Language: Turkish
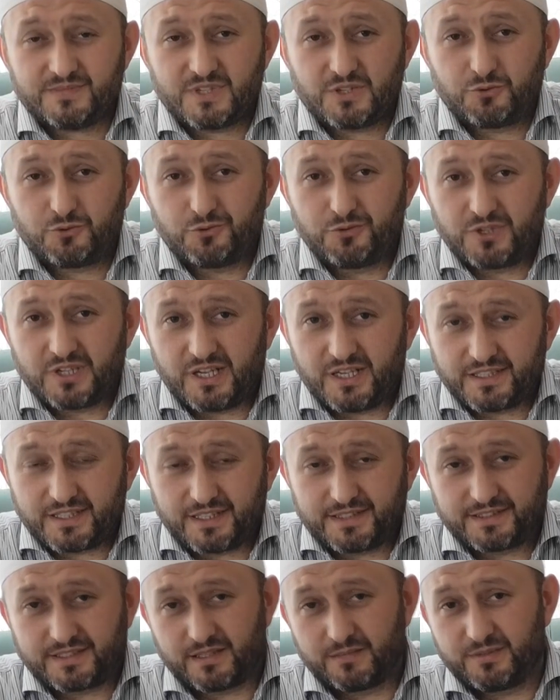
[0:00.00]

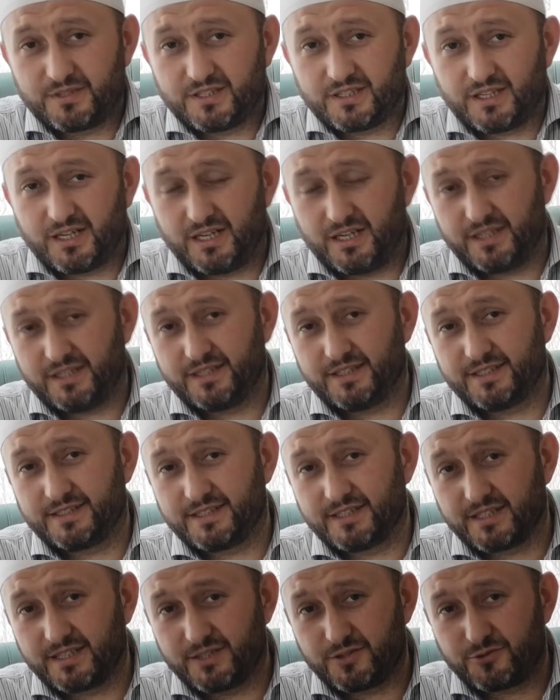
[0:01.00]
dünyadan tabi
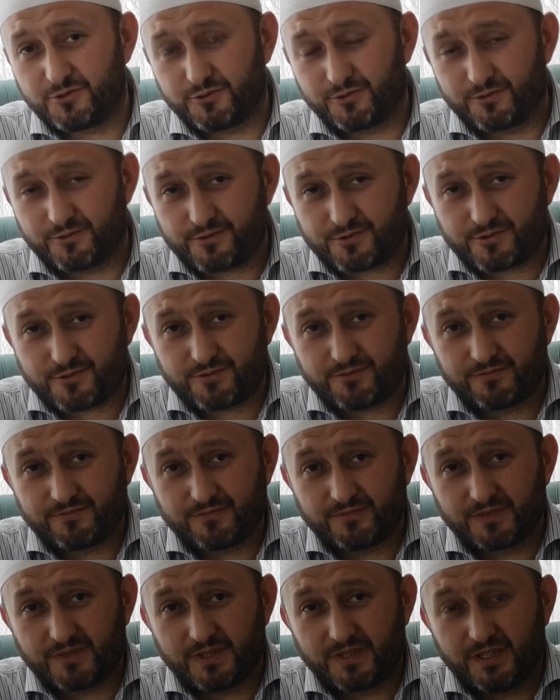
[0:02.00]
ahirete geçiyoruz.
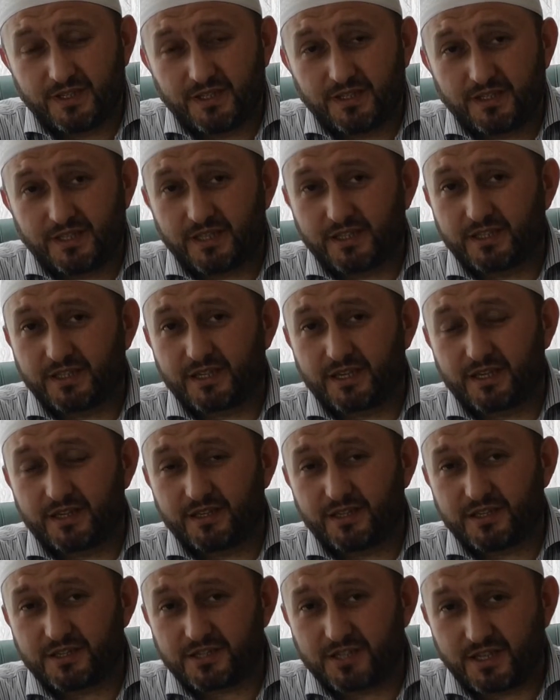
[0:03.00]
Ne kadar
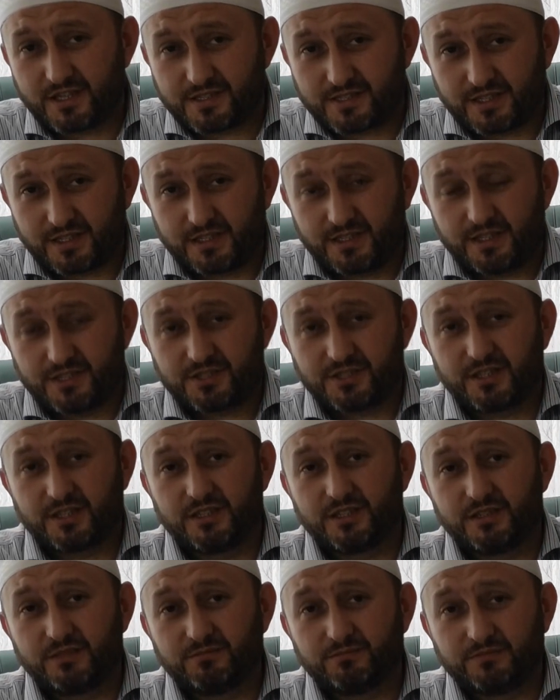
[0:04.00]
yaşarsak
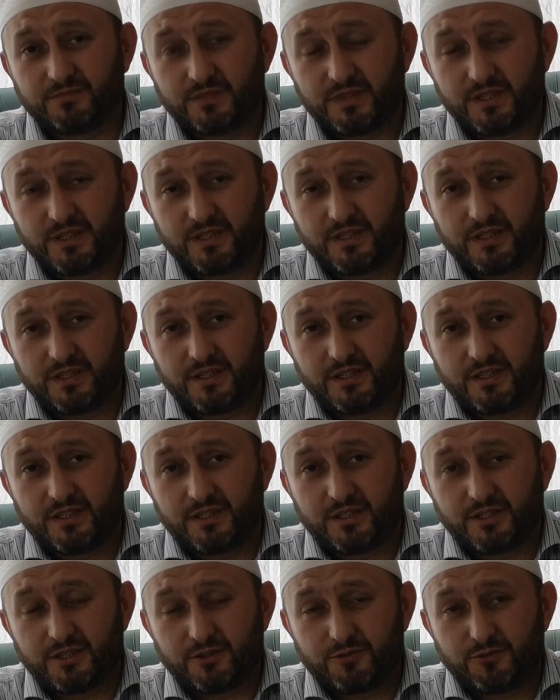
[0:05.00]
yaşayalım,
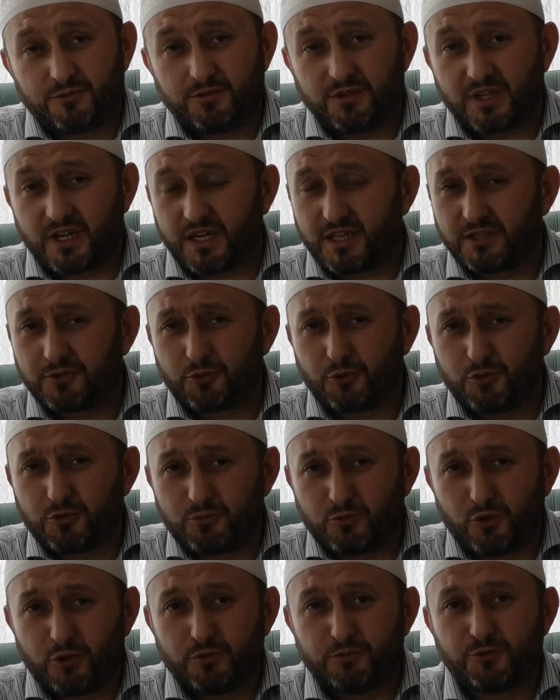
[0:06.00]
dünyaya doyum
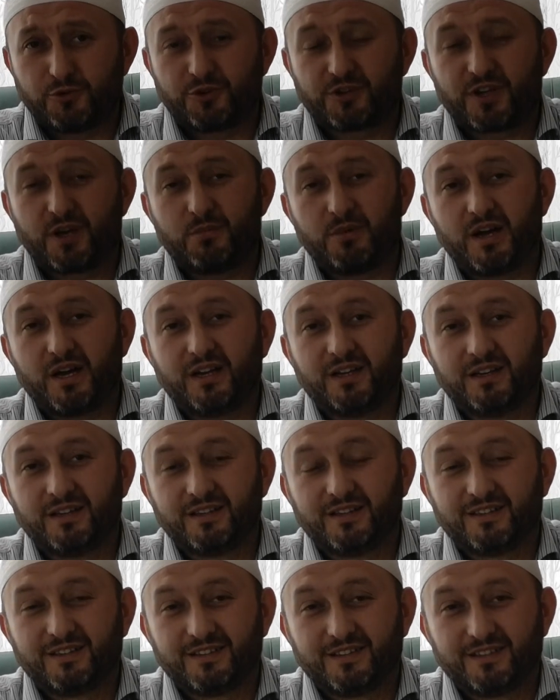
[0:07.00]
olmuyor ama
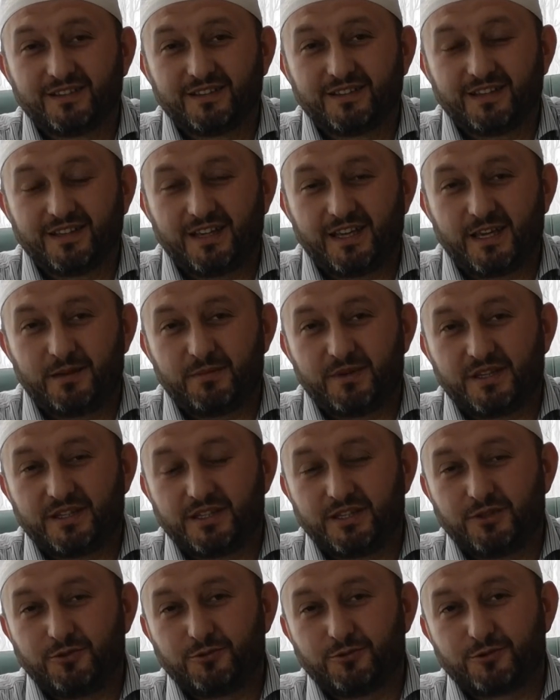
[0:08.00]
ebedi
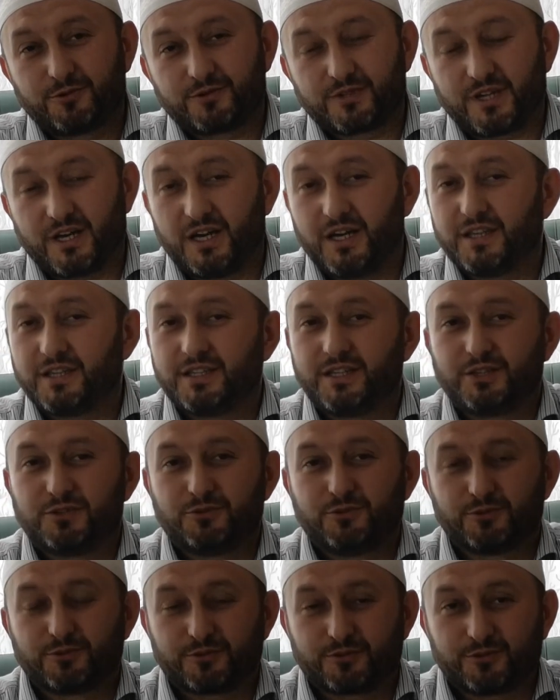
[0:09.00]
yurt
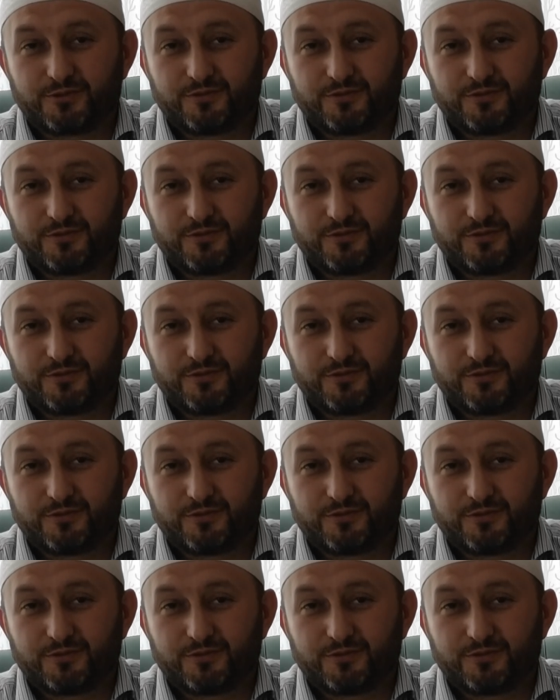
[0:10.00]
ahiret yurdu.